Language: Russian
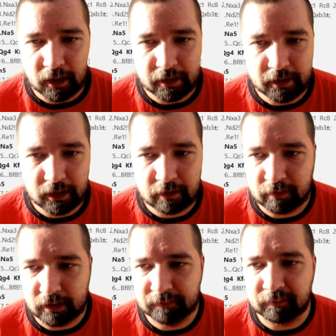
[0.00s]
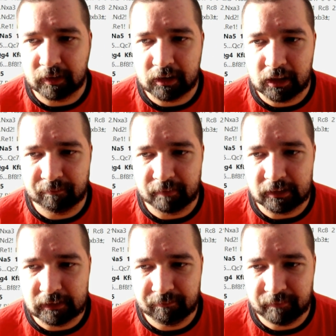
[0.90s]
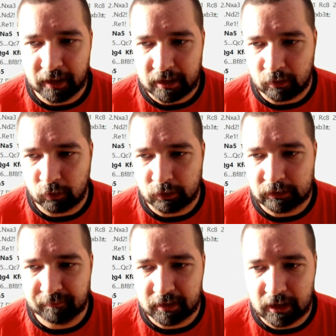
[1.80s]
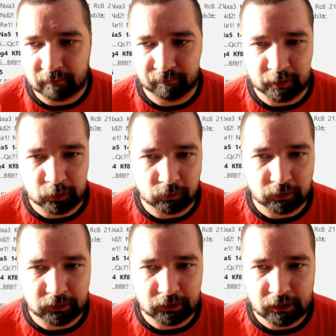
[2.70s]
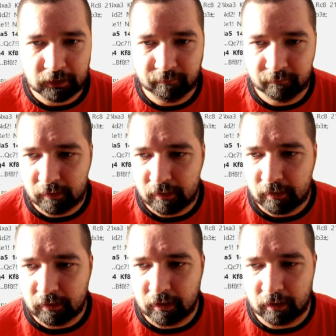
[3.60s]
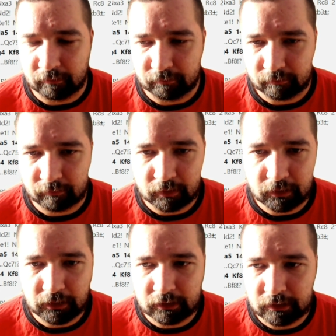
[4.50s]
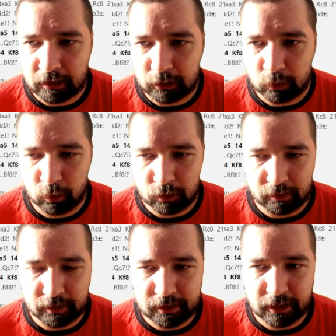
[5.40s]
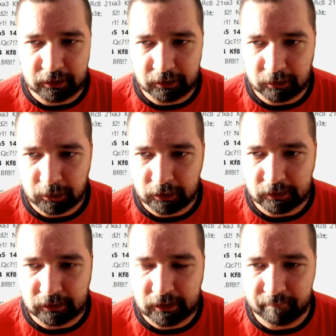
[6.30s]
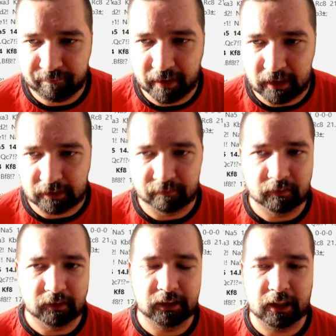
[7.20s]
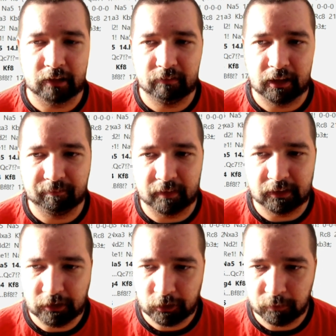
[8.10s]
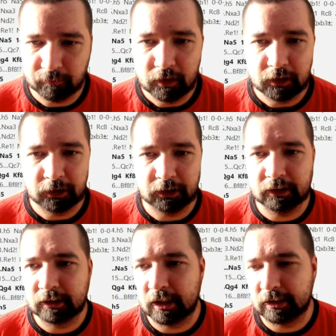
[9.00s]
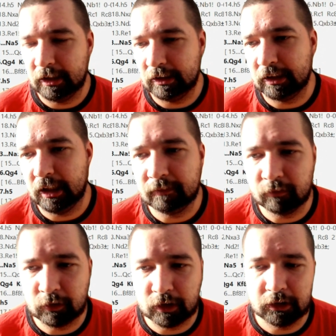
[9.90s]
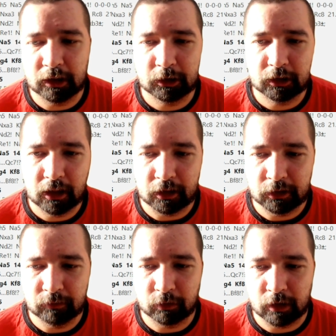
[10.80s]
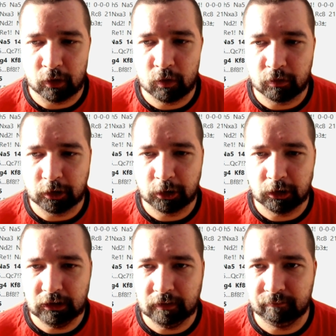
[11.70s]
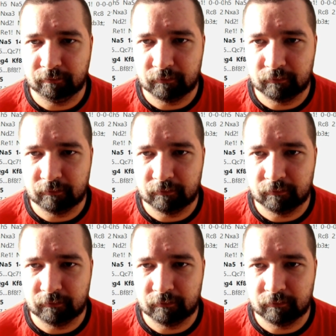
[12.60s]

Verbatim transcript: Однако Владимир играет принципиально. Он забирает пешку на c3 э, и делает ход d6, d5, закрывает позицию. Честно сказать, я немножко не ожидал от него такого решения.